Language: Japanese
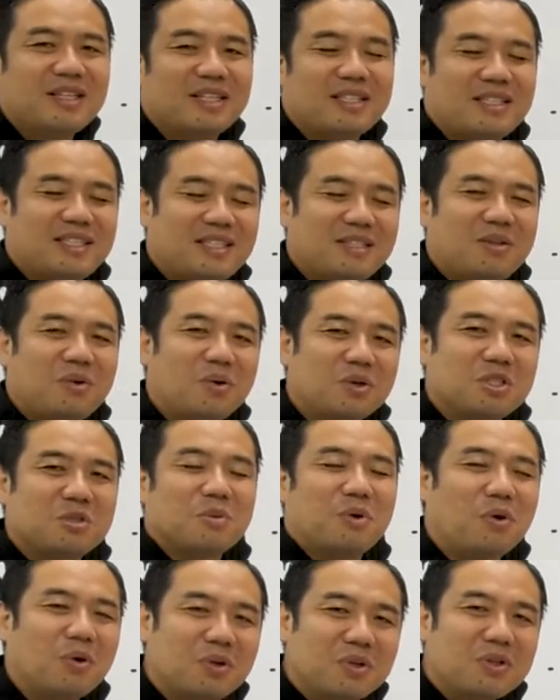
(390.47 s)
だし、コーチ
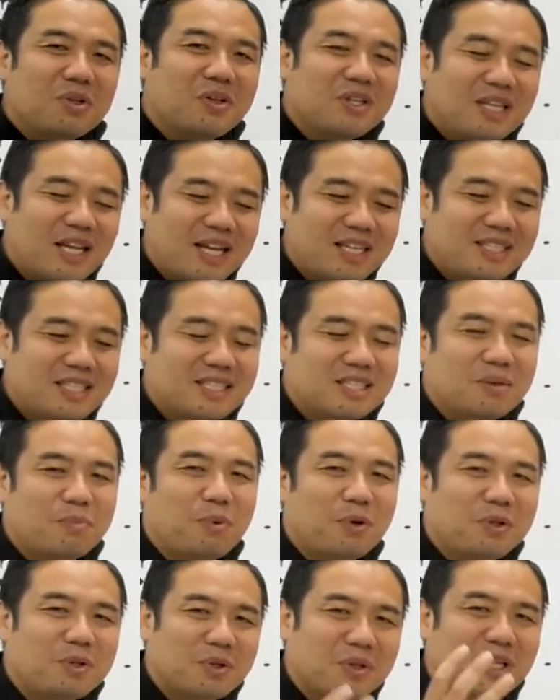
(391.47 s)
も本当に大切な
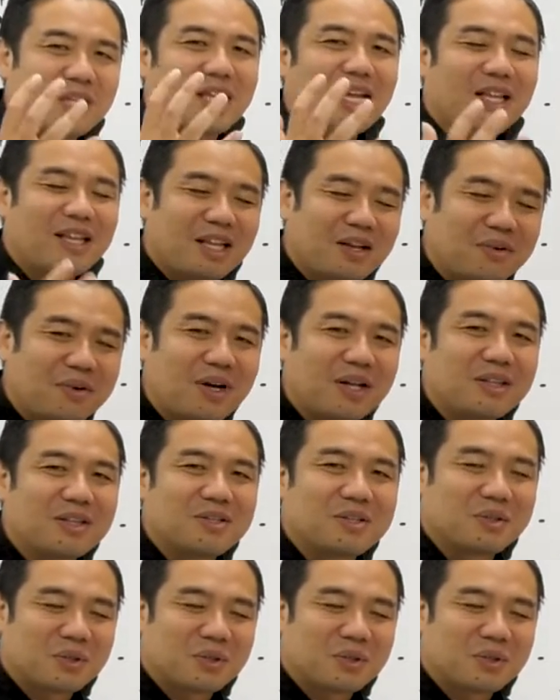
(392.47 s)
ポイントって何なのかっていう、